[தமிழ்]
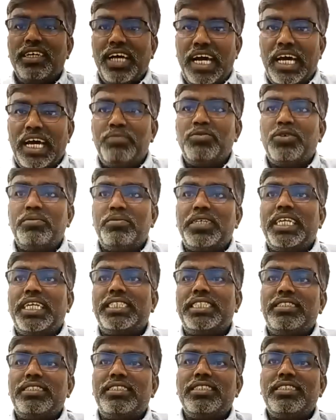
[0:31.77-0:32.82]
அறிமுகம்
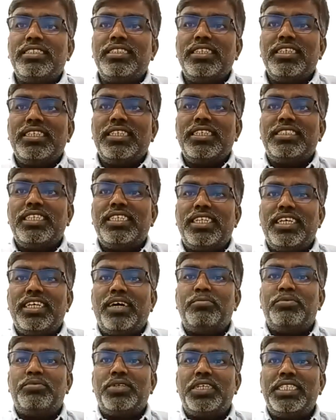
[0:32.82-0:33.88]
கிடைச்சிது சரி
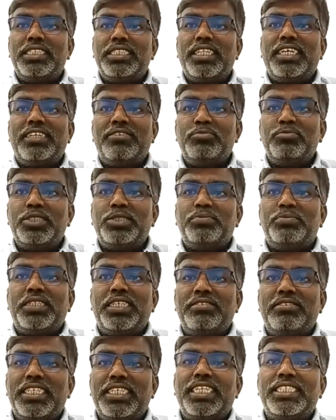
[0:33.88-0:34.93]
அப்புறம் இந்த தடவை மிஸ் பண்ண
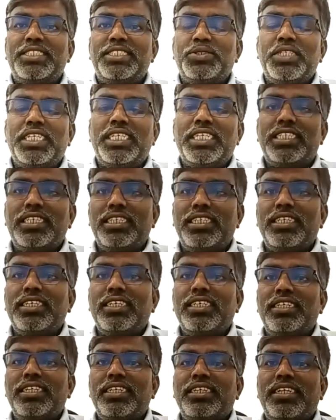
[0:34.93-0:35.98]
வேண்டாம்னு சொல்லிட்டு
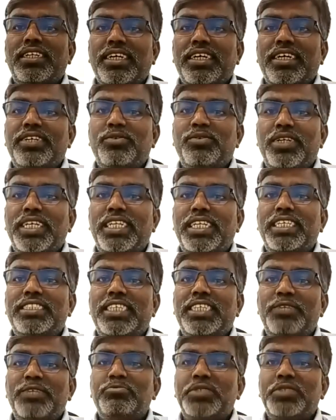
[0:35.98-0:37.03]
டக்குன்னு உடனே
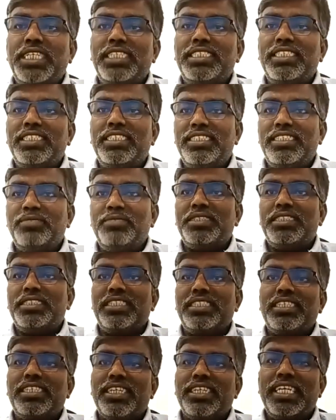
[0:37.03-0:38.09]
ஜாயின் பண்ணியாச்சு இந்த மாசம்
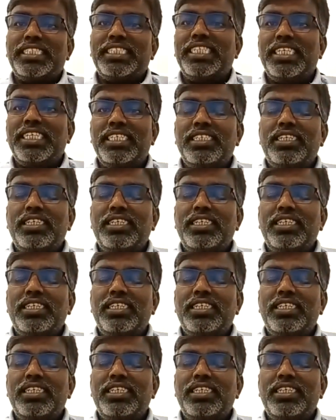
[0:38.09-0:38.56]
கிளாஸ்ல